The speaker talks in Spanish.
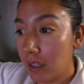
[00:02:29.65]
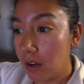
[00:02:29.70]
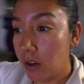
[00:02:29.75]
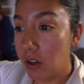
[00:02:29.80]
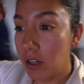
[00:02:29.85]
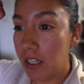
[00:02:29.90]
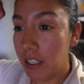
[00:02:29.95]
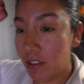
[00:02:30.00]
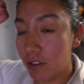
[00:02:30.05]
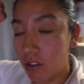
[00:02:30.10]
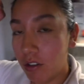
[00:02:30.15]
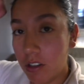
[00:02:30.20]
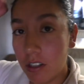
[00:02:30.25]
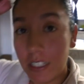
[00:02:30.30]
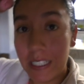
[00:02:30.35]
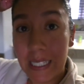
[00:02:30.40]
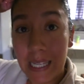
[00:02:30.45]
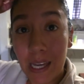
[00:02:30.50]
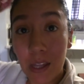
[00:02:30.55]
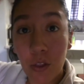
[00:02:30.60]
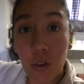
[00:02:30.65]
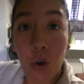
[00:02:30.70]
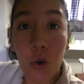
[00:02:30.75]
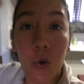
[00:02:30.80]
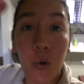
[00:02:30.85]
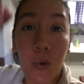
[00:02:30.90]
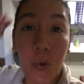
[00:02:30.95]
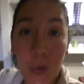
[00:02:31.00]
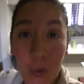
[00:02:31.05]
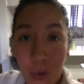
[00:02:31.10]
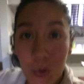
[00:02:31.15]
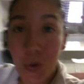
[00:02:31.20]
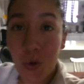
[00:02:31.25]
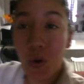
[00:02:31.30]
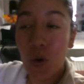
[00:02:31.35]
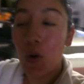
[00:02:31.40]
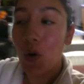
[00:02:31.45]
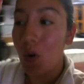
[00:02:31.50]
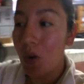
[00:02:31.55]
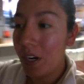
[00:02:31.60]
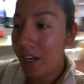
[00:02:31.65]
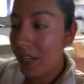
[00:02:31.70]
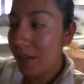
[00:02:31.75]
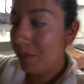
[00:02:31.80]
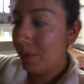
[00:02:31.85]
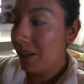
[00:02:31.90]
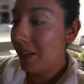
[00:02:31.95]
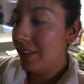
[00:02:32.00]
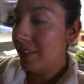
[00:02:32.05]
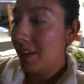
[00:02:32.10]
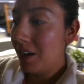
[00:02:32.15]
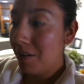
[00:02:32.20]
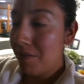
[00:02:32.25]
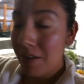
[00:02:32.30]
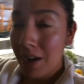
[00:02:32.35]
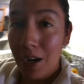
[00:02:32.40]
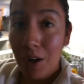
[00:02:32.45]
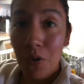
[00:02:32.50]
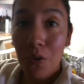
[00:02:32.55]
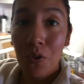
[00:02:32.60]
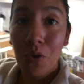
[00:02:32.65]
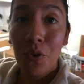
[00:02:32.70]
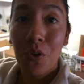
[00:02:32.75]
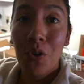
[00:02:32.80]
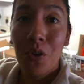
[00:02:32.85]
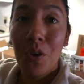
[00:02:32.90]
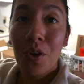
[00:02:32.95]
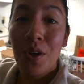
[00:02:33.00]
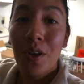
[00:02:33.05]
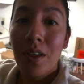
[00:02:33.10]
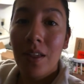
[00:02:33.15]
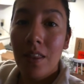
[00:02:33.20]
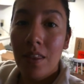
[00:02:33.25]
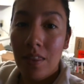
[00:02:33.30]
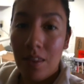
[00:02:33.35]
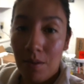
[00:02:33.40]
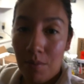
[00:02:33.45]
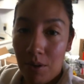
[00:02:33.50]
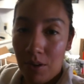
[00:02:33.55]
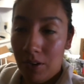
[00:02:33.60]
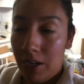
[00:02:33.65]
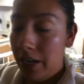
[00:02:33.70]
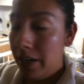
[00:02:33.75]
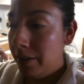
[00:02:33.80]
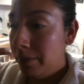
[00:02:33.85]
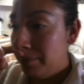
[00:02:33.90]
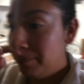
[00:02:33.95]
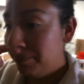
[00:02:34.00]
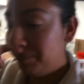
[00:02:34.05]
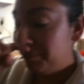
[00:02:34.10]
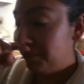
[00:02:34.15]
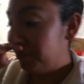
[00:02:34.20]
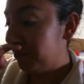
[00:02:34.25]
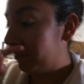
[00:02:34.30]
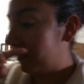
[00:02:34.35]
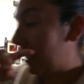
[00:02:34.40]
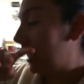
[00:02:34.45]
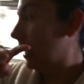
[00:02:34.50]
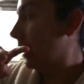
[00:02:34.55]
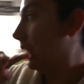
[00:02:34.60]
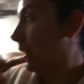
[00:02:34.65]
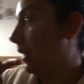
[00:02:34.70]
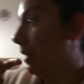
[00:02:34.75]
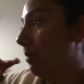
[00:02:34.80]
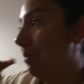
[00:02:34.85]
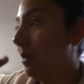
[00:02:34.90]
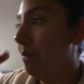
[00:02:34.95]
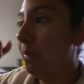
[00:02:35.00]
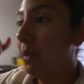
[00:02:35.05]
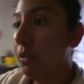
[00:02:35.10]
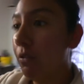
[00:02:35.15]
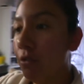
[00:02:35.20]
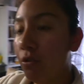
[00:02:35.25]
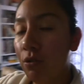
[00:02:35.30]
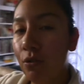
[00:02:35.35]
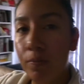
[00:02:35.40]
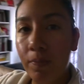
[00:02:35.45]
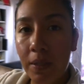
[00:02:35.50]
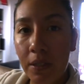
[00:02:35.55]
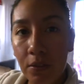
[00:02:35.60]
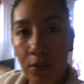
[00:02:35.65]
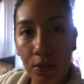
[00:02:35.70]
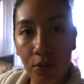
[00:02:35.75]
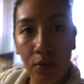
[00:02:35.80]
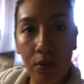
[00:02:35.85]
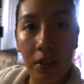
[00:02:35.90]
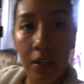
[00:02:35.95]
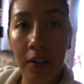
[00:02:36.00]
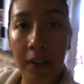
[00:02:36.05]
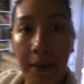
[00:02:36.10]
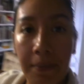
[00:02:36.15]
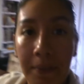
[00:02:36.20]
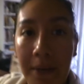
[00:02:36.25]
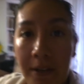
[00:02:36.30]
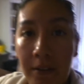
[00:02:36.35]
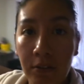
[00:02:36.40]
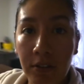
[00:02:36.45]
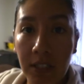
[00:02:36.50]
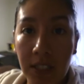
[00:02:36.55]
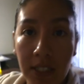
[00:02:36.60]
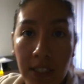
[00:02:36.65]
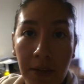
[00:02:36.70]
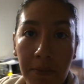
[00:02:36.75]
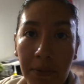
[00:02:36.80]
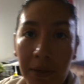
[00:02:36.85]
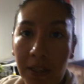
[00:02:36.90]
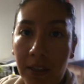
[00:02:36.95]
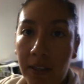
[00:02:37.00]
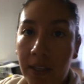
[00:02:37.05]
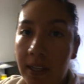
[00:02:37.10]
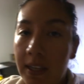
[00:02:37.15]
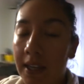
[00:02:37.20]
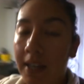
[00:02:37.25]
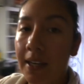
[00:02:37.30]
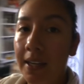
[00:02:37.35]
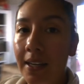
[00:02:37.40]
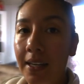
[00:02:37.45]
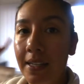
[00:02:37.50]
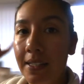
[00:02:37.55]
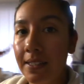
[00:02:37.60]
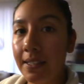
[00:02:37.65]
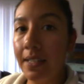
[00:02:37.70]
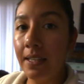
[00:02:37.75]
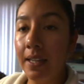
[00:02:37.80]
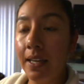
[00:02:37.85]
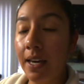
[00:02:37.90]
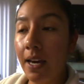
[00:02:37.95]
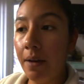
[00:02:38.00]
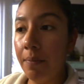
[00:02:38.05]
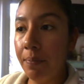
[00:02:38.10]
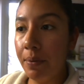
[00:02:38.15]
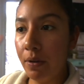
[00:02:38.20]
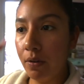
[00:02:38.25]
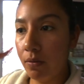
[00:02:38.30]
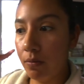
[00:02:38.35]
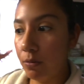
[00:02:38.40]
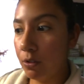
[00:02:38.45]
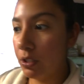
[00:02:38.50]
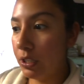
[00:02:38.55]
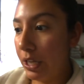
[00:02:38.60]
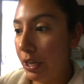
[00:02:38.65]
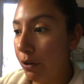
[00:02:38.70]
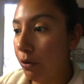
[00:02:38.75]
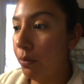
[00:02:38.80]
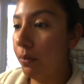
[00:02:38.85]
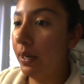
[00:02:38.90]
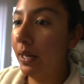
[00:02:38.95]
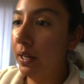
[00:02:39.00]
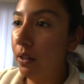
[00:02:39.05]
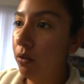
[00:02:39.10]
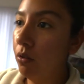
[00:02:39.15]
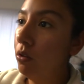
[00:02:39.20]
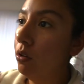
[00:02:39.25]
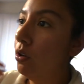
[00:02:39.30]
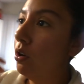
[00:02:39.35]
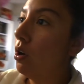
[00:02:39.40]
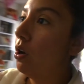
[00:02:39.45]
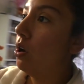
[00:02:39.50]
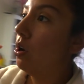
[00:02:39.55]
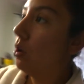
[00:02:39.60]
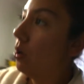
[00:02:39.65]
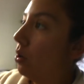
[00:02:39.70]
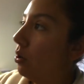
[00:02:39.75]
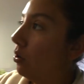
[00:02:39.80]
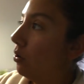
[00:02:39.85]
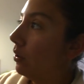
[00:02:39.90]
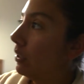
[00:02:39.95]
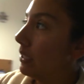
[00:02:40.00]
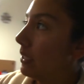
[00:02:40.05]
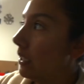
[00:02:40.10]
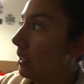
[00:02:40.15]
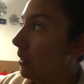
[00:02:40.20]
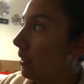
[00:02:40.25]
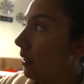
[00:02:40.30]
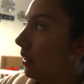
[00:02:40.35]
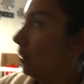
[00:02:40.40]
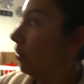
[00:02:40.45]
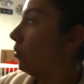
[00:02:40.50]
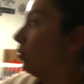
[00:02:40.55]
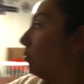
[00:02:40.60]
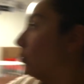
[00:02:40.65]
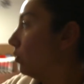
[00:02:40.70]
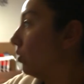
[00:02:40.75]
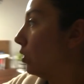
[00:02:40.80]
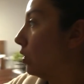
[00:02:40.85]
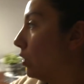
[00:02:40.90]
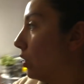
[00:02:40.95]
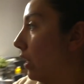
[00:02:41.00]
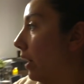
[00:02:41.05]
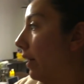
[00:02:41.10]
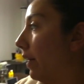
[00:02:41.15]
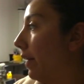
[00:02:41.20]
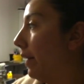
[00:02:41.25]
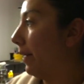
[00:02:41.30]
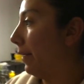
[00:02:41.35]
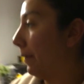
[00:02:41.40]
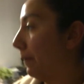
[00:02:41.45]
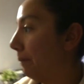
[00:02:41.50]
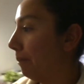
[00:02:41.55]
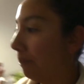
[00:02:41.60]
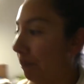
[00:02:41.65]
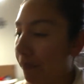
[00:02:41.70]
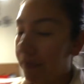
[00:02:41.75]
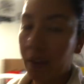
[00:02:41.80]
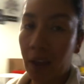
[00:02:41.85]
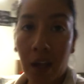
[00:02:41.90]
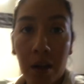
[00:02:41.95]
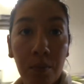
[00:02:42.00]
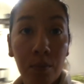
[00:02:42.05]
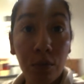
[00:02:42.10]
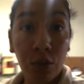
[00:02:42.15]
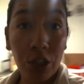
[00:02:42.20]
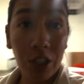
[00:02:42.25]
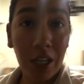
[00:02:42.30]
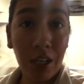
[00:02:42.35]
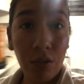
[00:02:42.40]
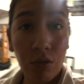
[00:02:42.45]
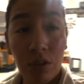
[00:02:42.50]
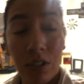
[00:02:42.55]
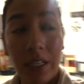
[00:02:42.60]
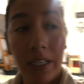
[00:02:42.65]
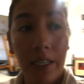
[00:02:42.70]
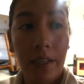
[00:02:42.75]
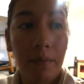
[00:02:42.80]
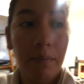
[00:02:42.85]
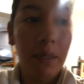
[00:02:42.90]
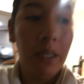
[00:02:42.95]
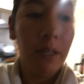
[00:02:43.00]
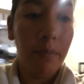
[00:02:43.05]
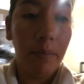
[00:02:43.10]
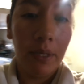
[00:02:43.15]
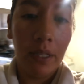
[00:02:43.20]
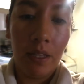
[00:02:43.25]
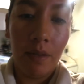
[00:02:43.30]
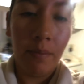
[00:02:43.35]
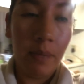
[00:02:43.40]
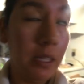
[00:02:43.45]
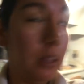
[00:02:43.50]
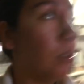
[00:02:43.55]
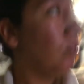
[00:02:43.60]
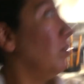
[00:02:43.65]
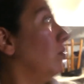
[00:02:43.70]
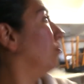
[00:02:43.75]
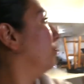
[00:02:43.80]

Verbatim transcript: Hoy estoy haciendo un horrible trabajo de bloguear. Y me miro súper oscuro aunque mi luz está prendida y es de día, pero como está nublado, no está entrando mucha, mucha luz aquí en mi departamento.